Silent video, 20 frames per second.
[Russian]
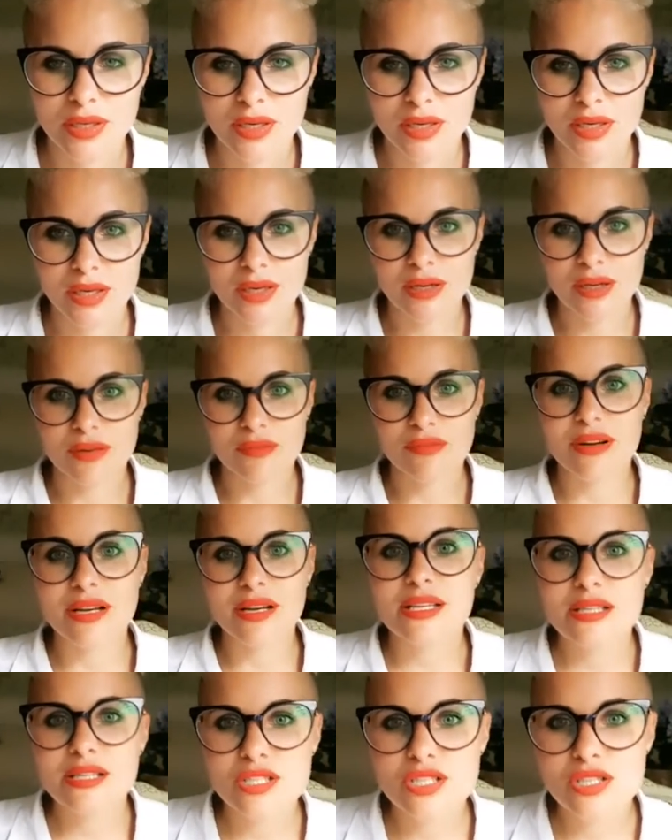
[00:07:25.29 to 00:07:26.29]
Э,
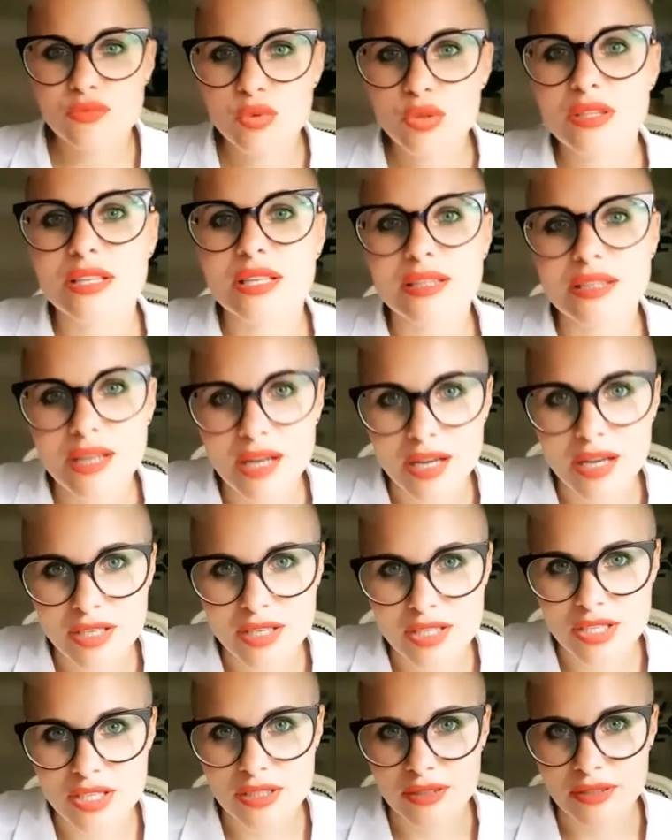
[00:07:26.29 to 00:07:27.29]
Валера живет на
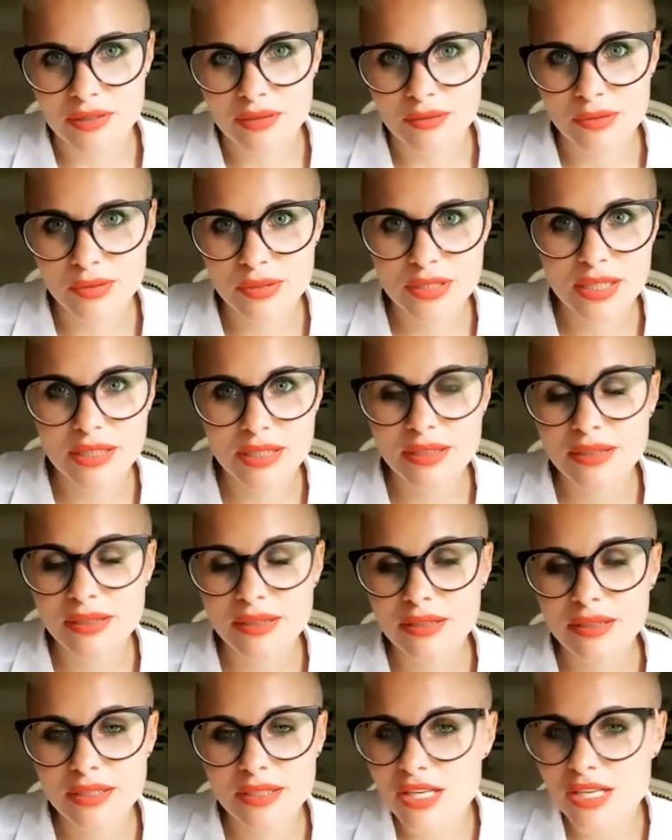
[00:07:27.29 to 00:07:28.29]
даче. Вот я, я
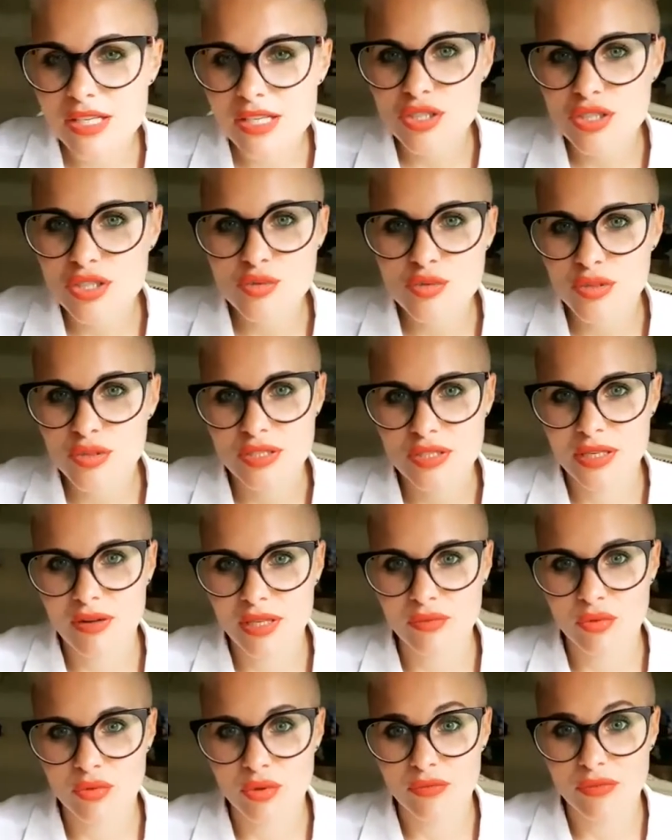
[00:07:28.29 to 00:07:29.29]
же ничего не скрываю, не
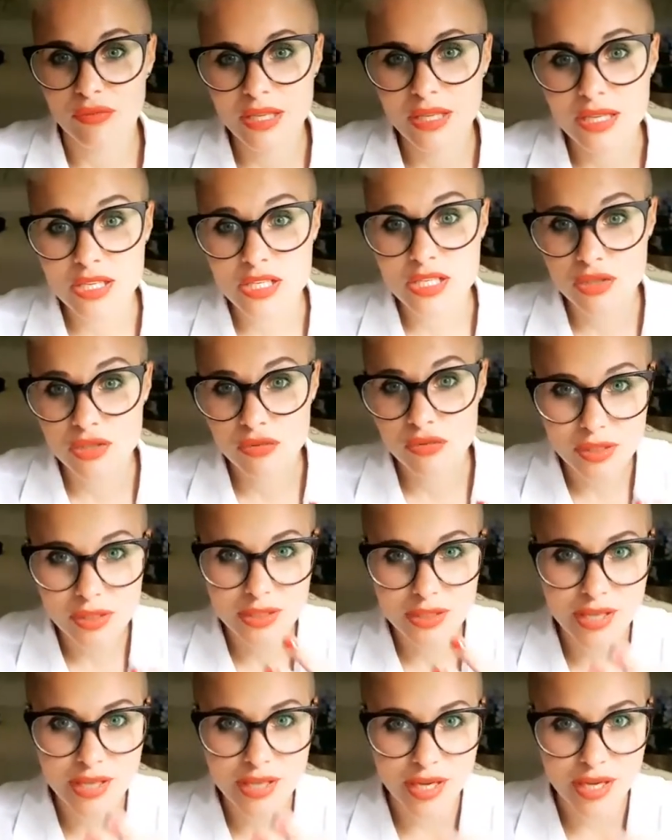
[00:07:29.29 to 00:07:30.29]
вру. Валера живет на
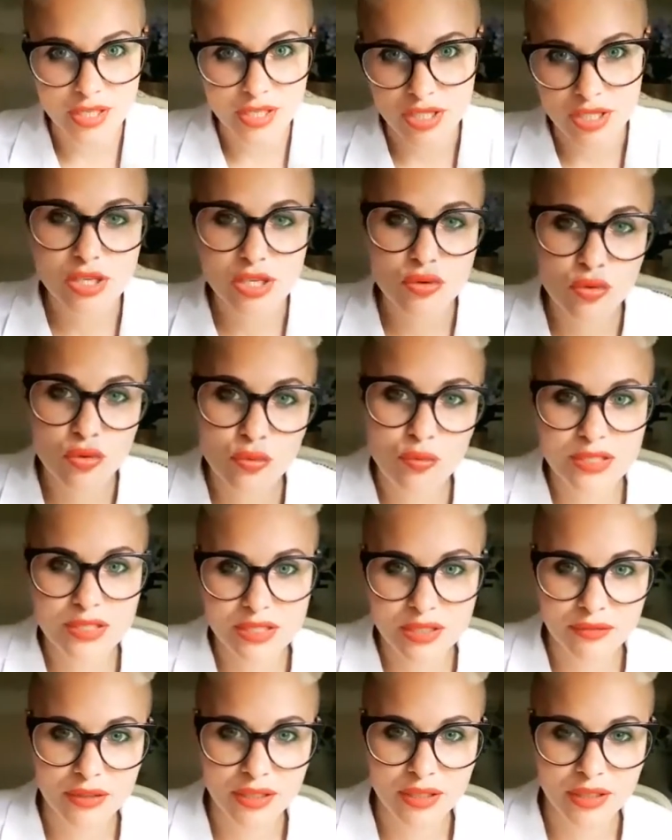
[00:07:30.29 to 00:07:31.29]
даче, я живу в
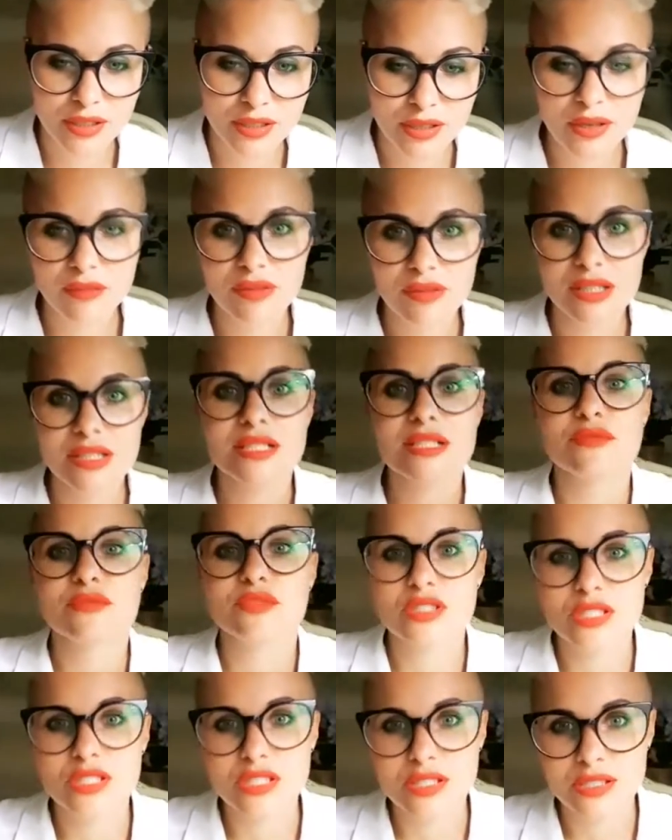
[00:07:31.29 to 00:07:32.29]
Москве. Валера в
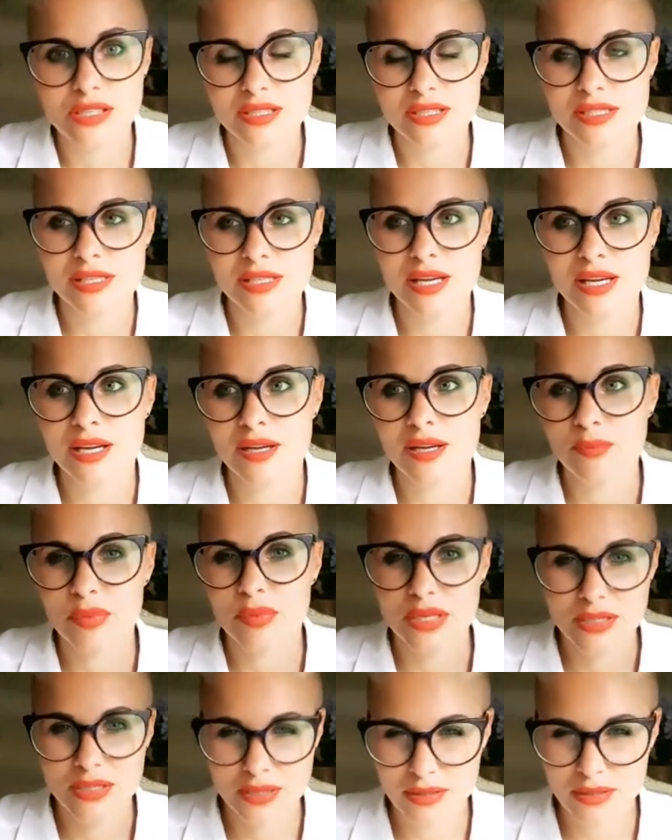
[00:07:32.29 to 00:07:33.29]
ссылке за
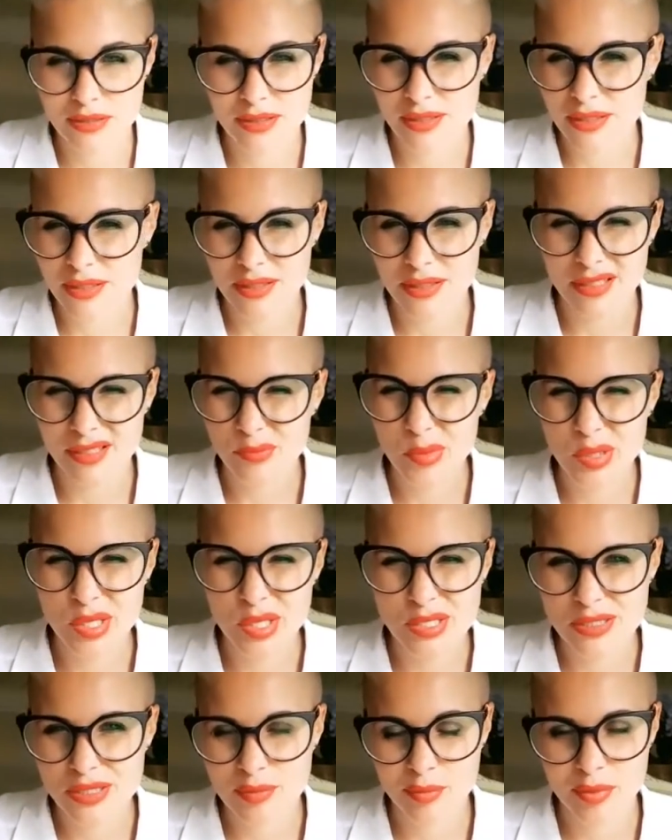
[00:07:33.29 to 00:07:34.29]
проделки такие,
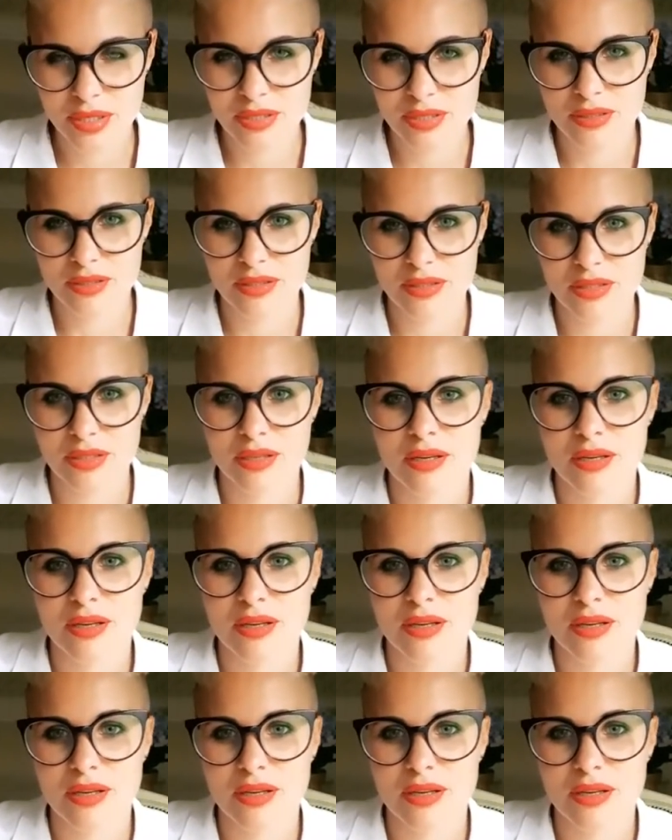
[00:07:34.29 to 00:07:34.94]
непростые проделки.